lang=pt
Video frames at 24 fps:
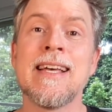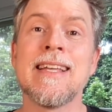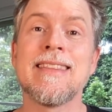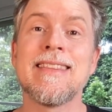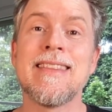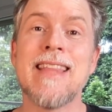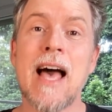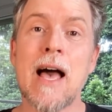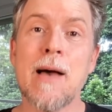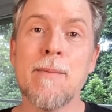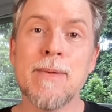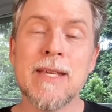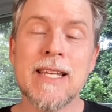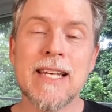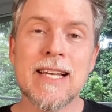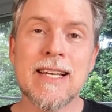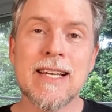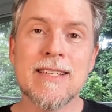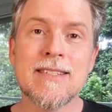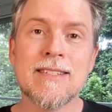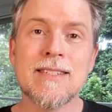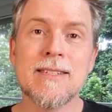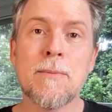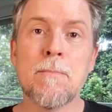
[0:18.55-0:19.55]
da
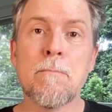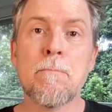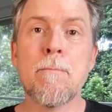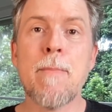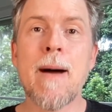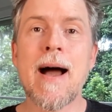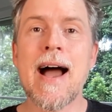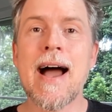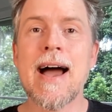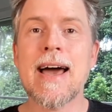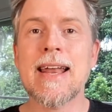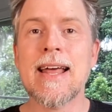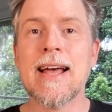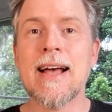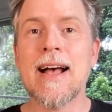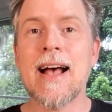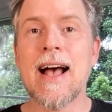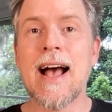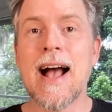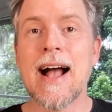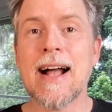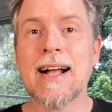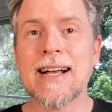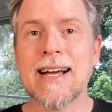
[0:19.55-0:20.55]
Binance para
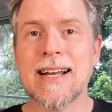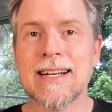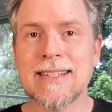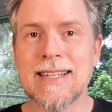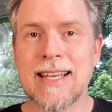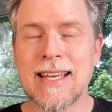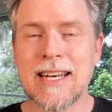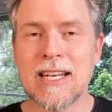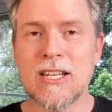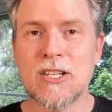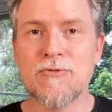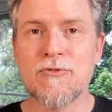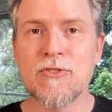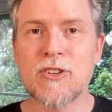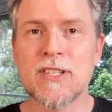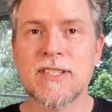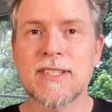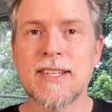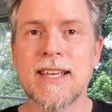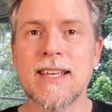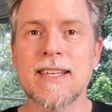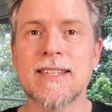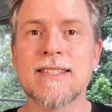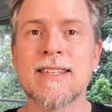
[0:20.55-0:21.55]
a carteira de
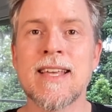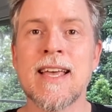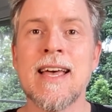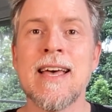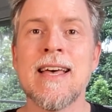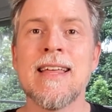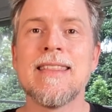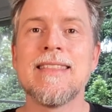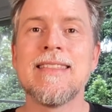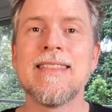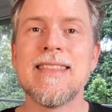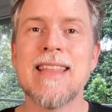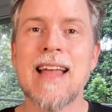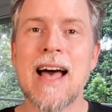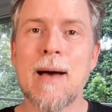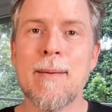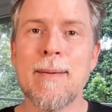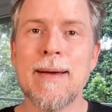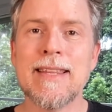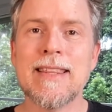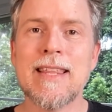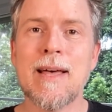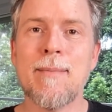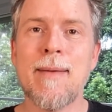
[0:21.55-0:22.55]
vocês na
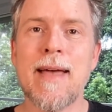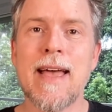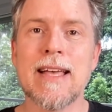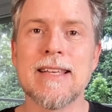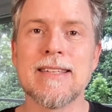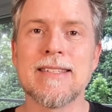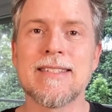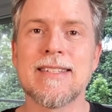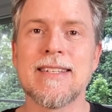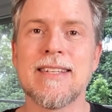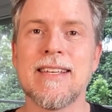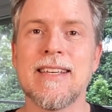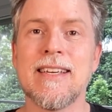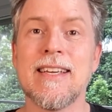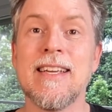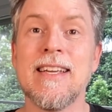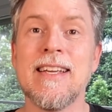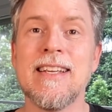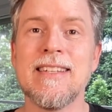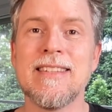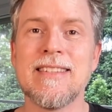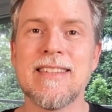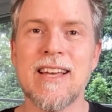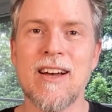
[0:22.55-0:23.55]
MetaMask.
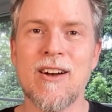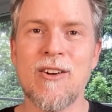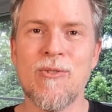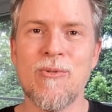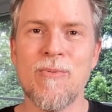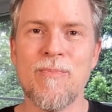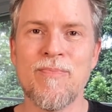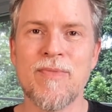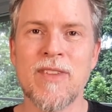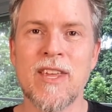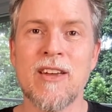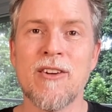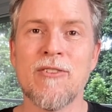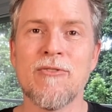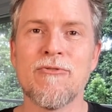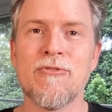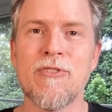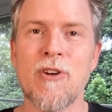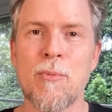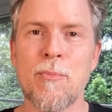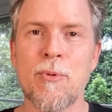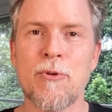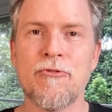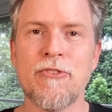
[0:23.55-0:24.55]
Então,
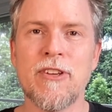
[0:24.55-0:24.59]
vamos para o